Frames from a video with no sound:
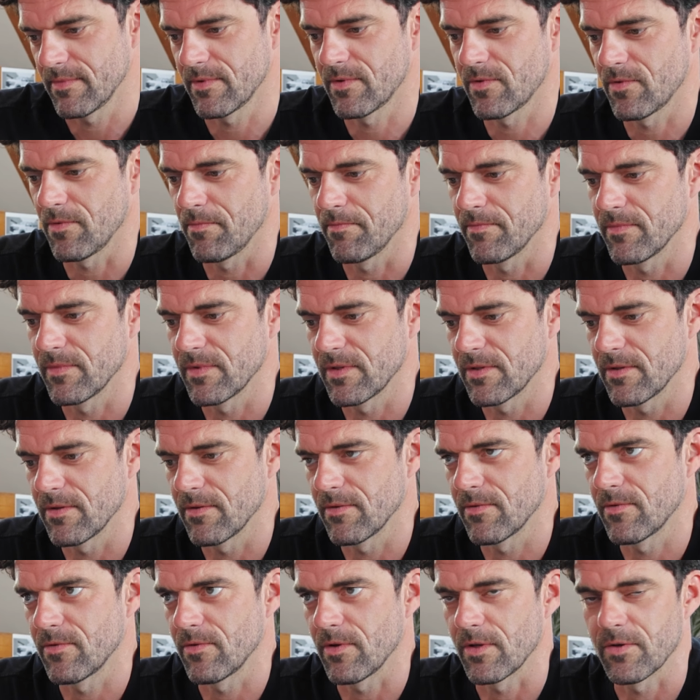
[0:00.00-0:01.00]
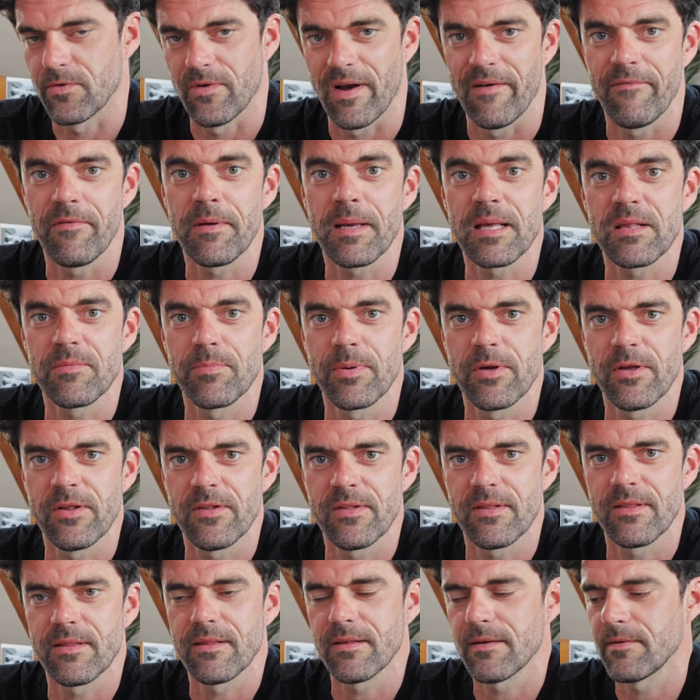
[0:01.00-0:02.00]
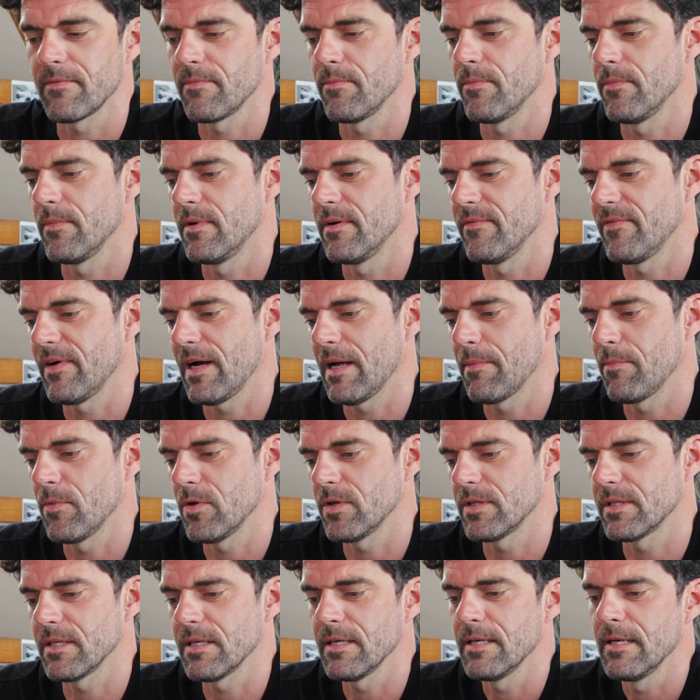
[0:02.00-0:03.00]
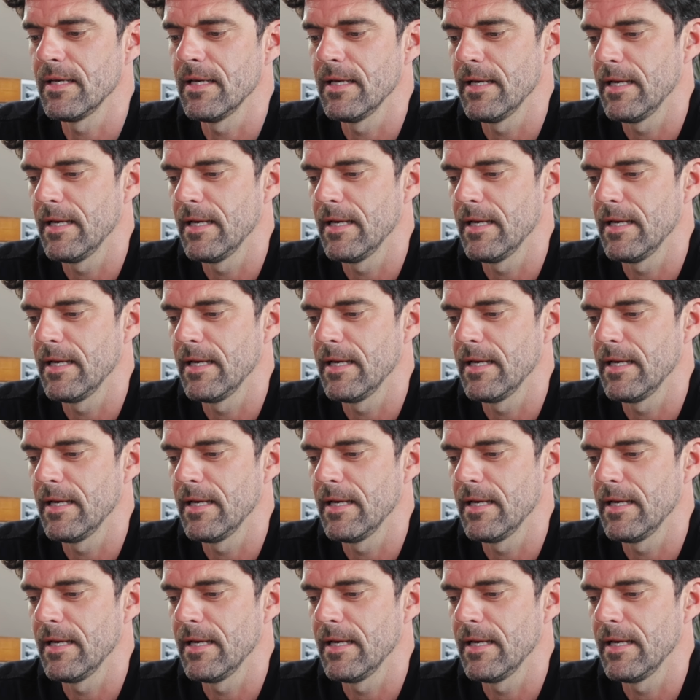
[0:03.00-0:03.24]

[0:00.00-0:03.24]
äh, zur Driving Experience äh, fahren möchte.